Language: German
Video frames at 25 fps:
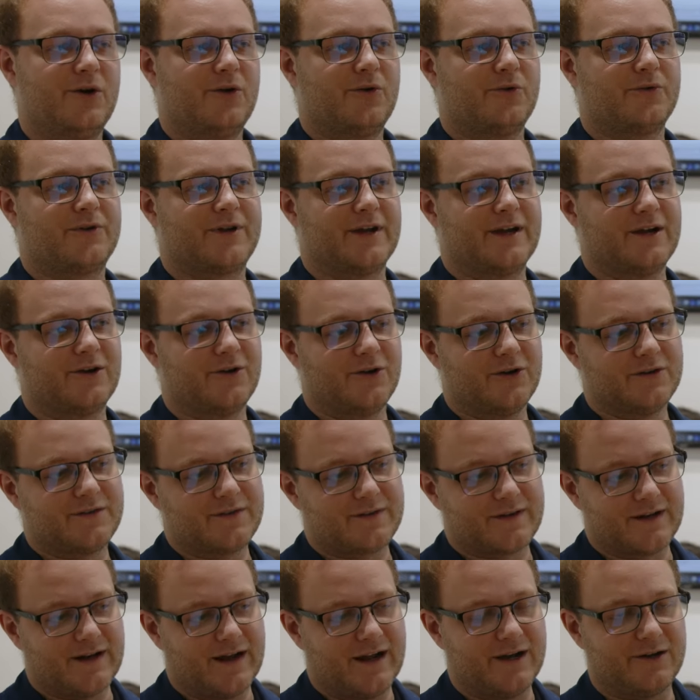Und dann geht
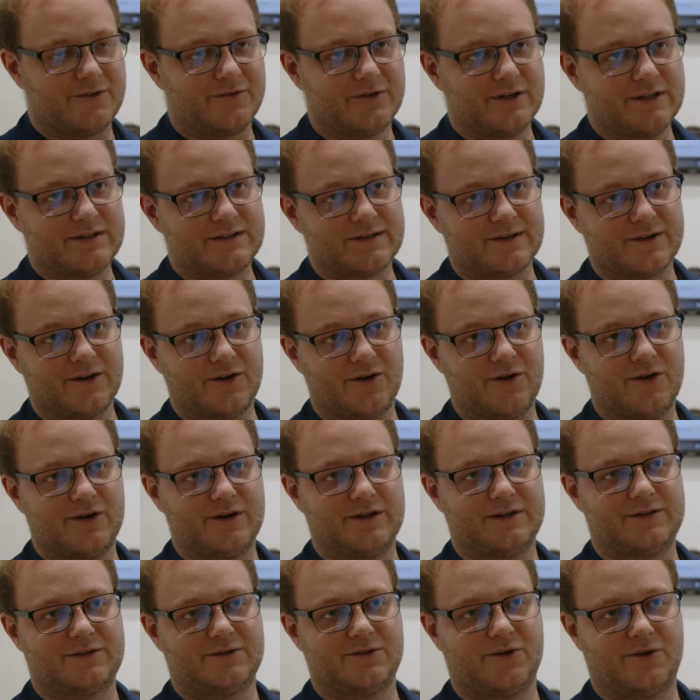es dann halt weiter
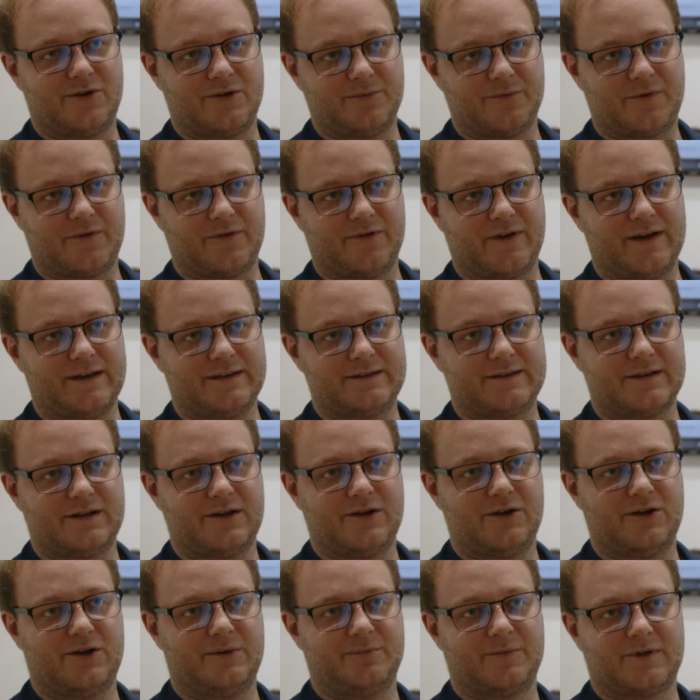nachher, nach dem zweiten
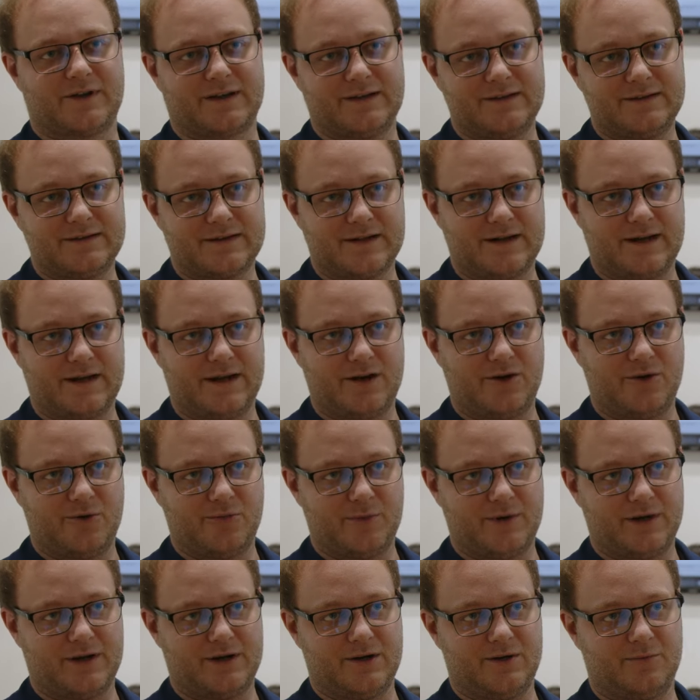Layer, im dritten Layer
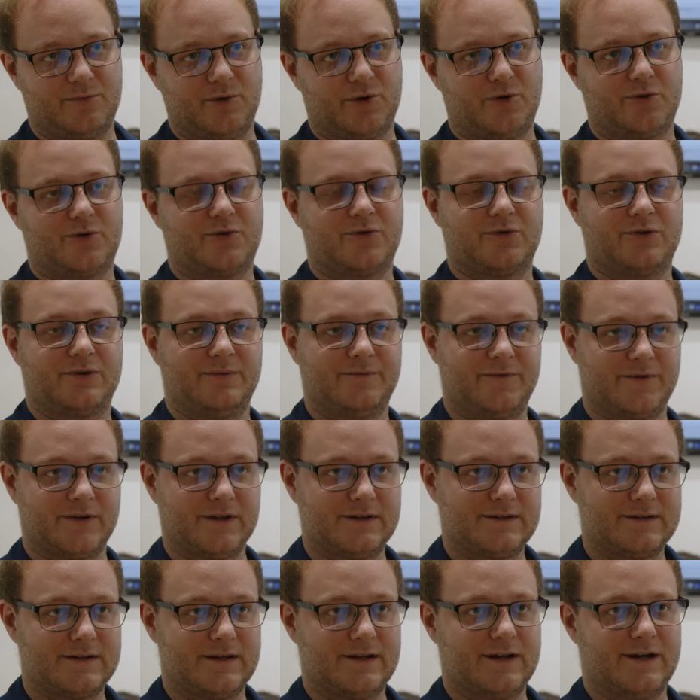haben wir dann einen Block und im
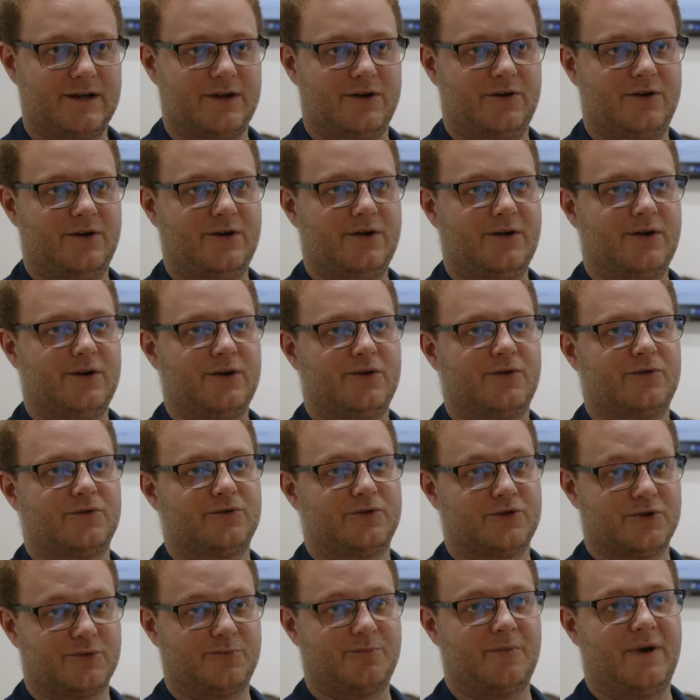vierten Layer.
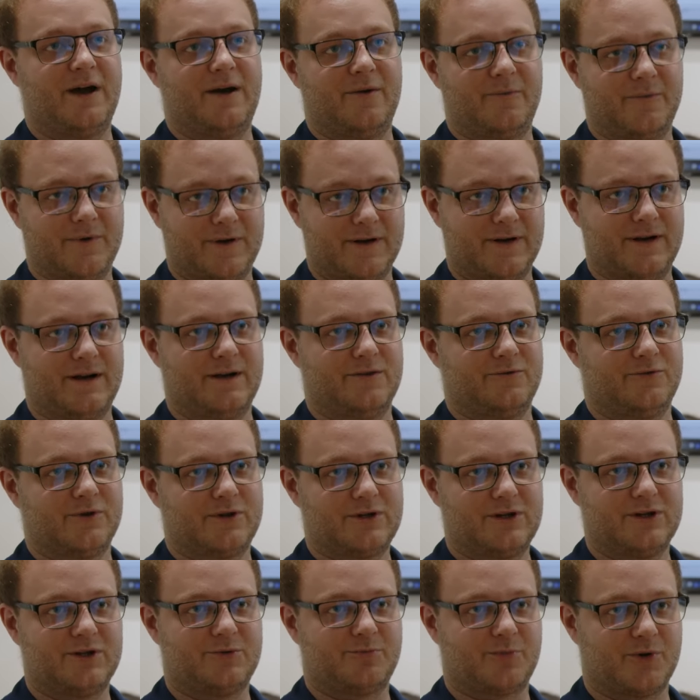Und dort machen wir dann halt
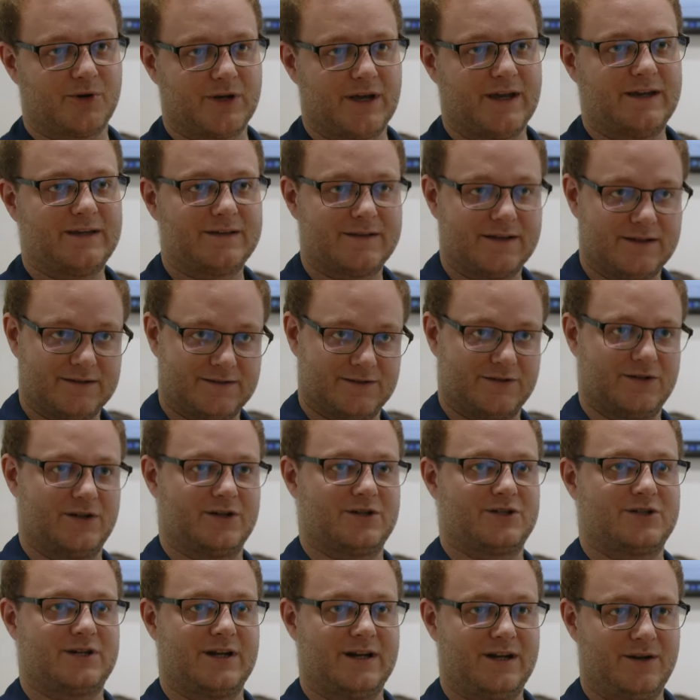wirklich Projekte, also da
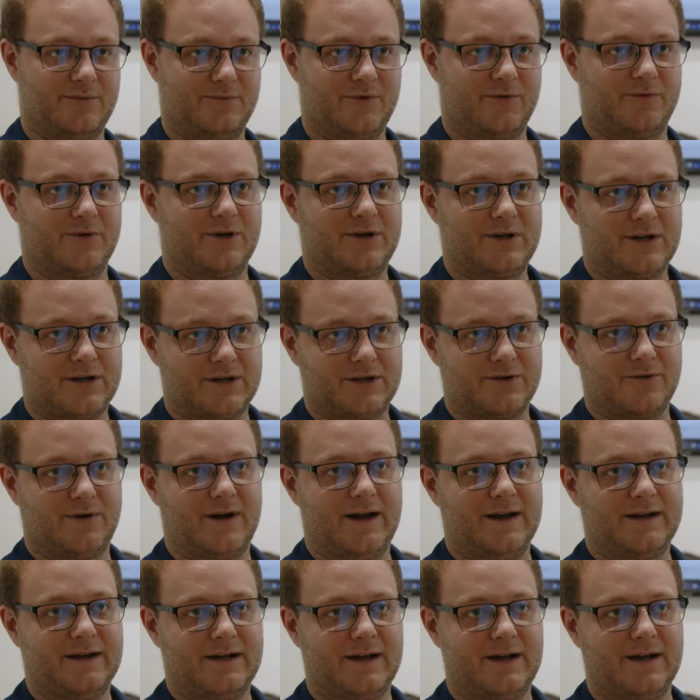erstellen wir wirklich auch
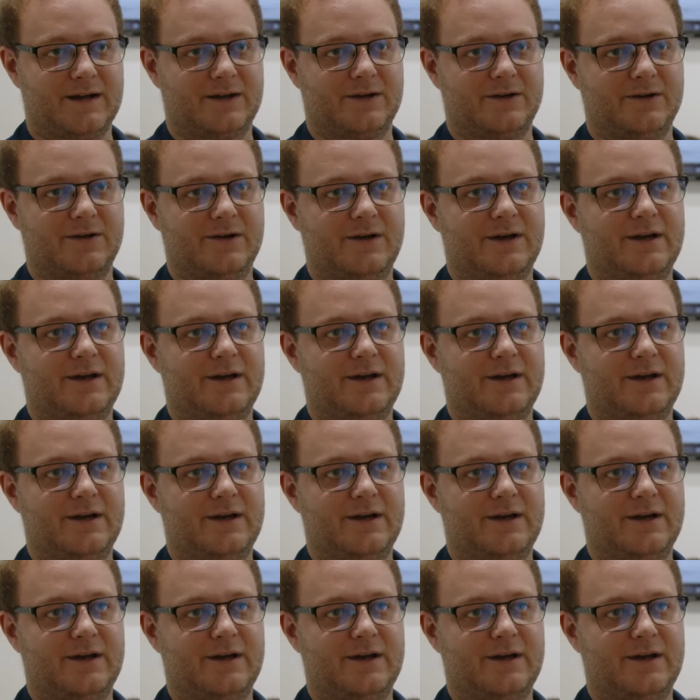Anlagen.